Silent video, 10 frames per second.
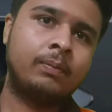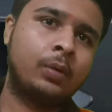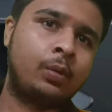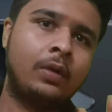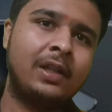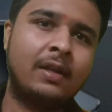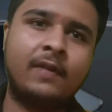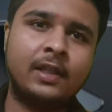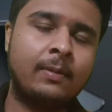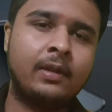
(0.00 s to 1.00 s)
रूडली
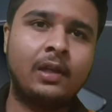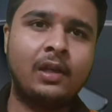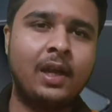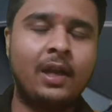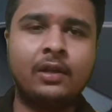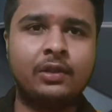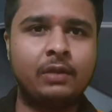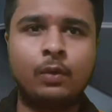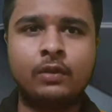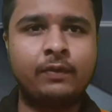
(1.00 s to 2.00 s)
दरवाज़ा बंद कर लिया एंड
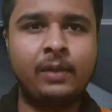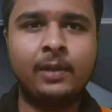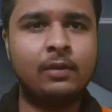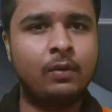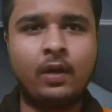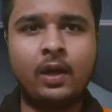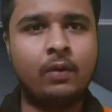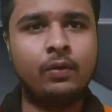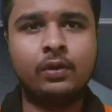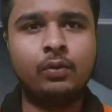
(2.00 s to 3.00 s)
शी वॉज फीमेल सो आई
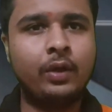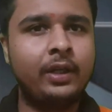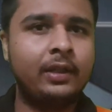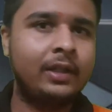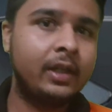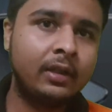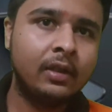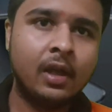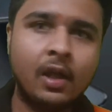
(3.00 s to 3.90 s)
कूडेंट डू एनी थिंग